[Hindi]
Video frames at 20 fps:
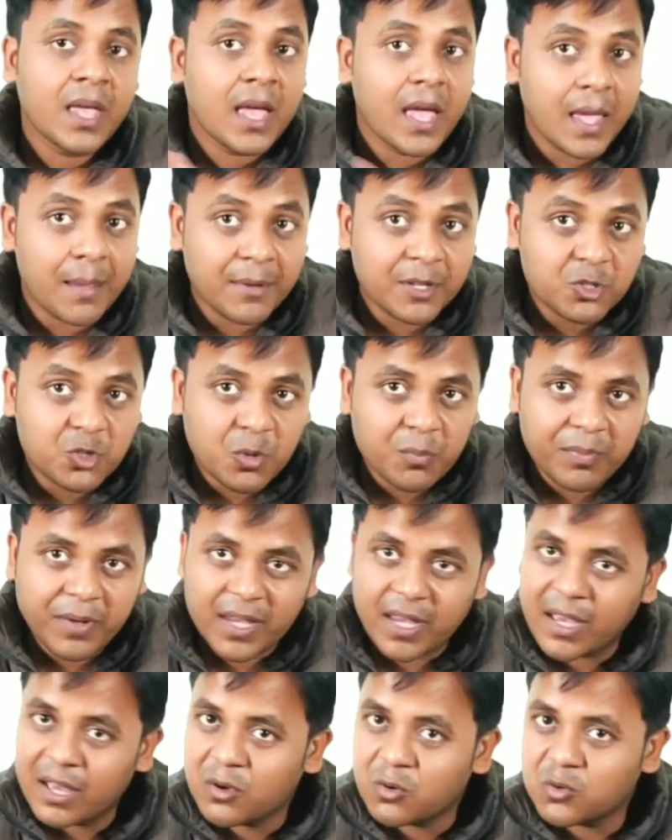अमेजोन पे
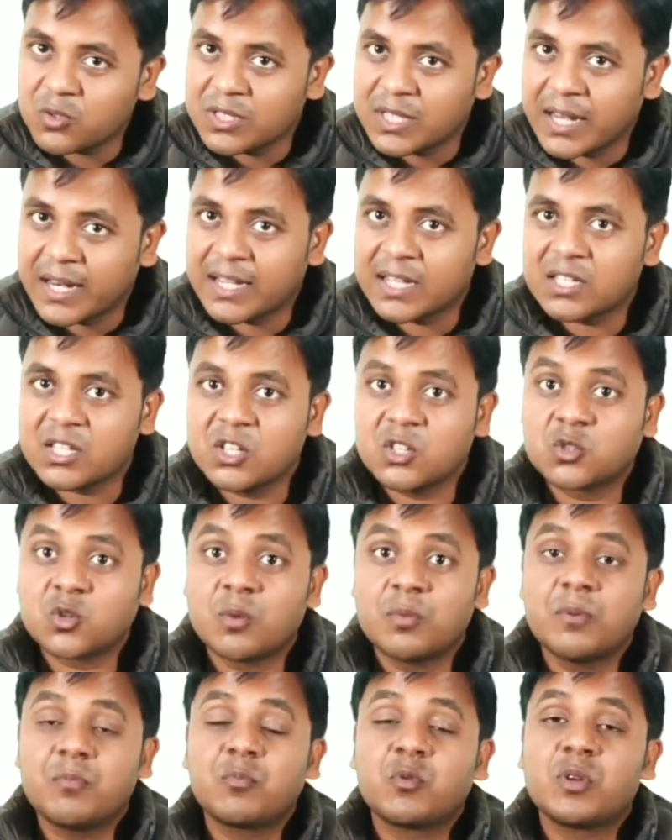है उस तरीके से इसको
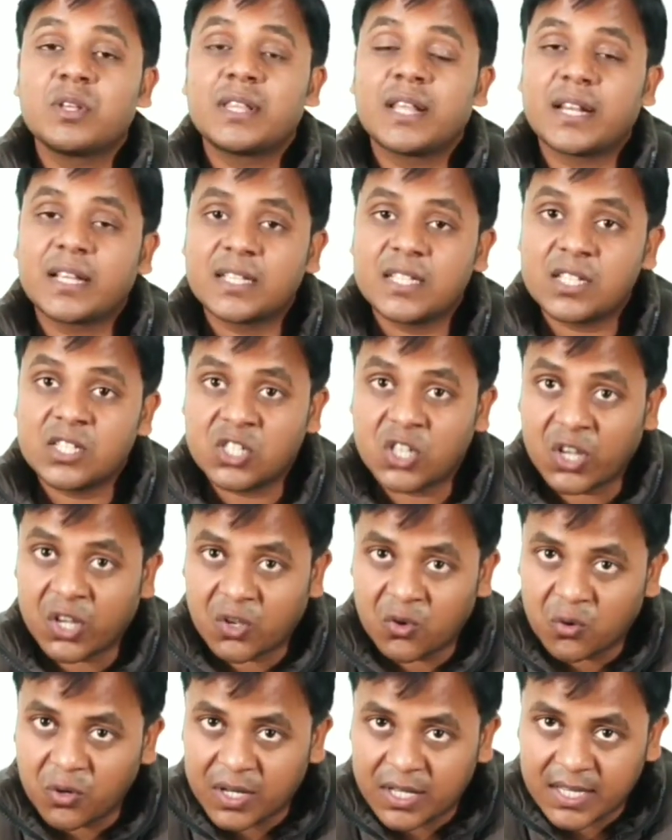भी पूरी तरीके से
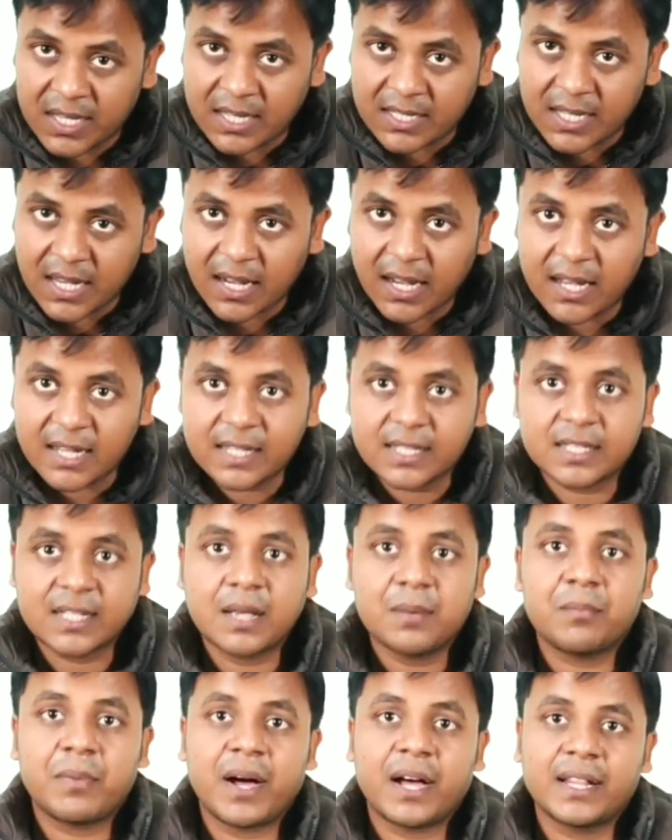सिक्योर किया जाएगा
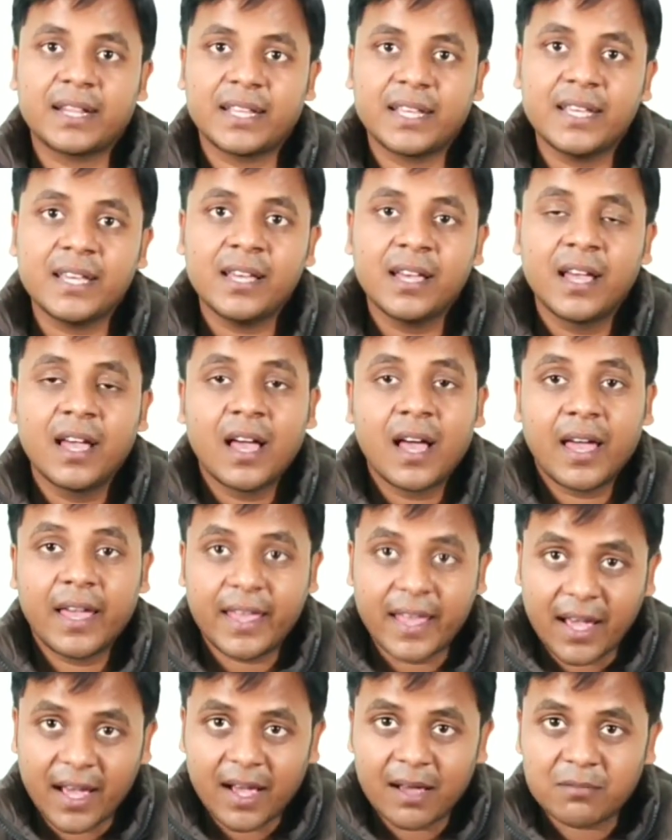इसके बाद ही
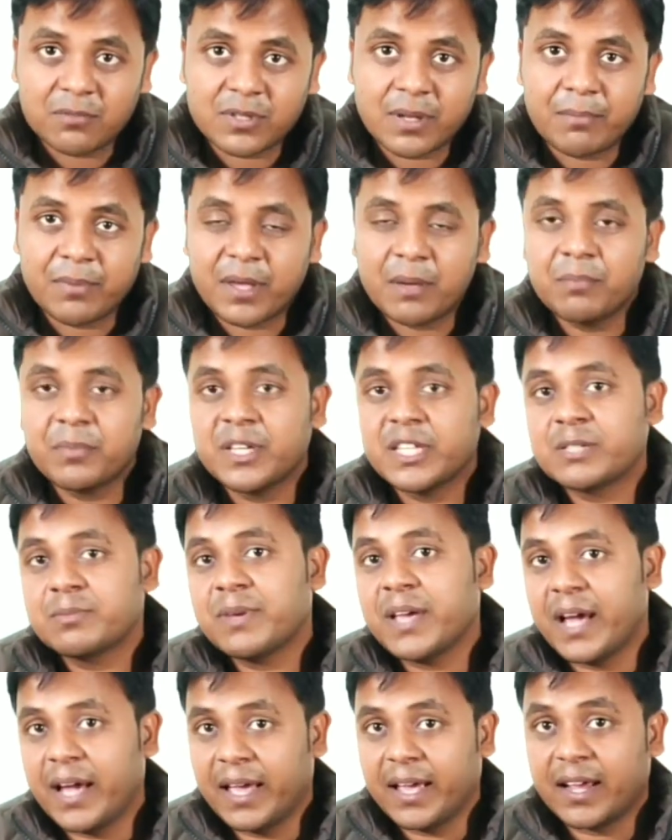यह हम सबके बीच
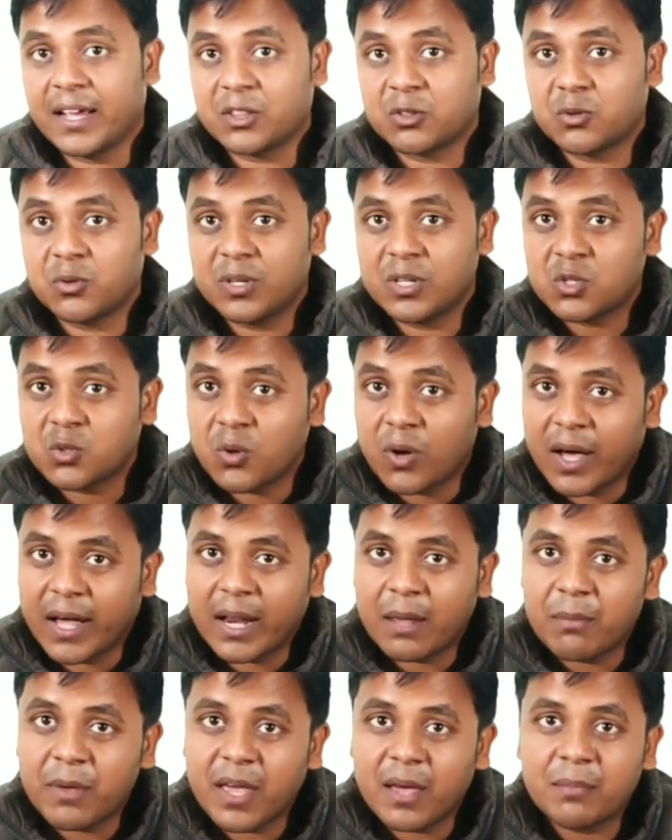में आएगा तो इसको
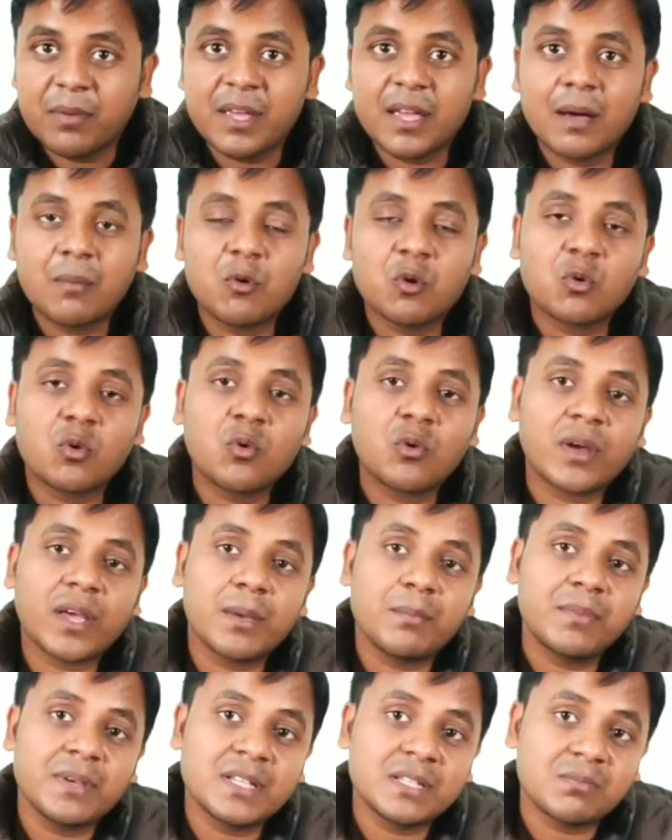आने में अभी हम लोगों
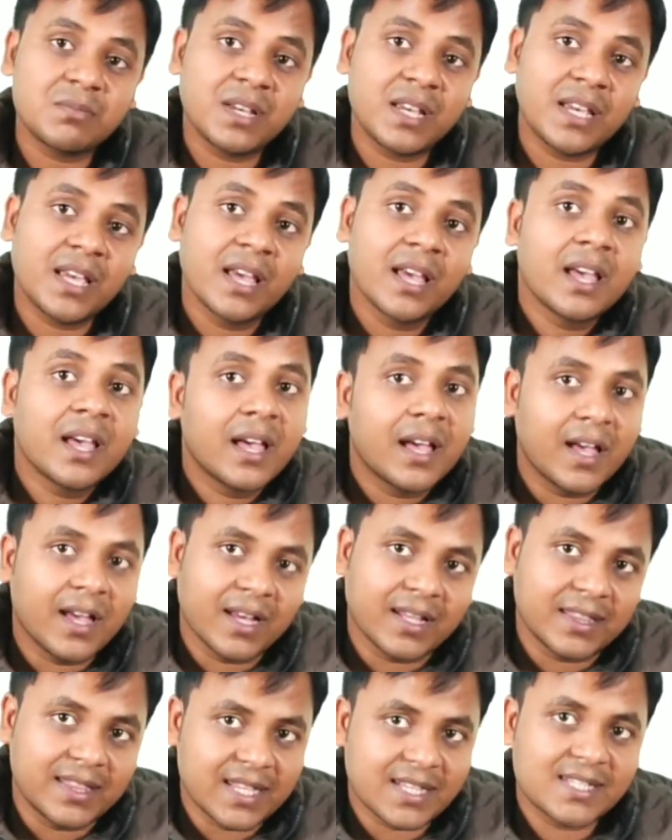के बीच में
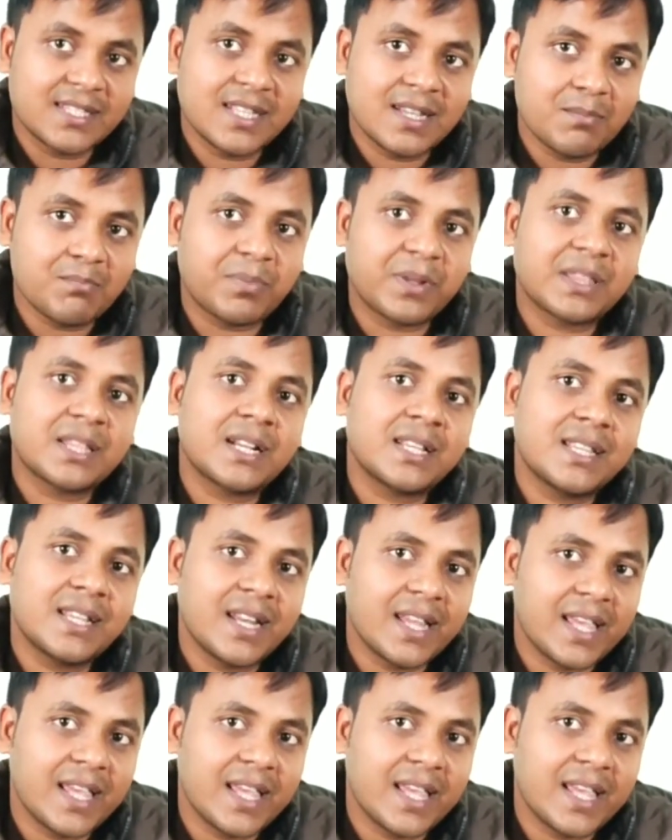दस दिन पंद्रह दिन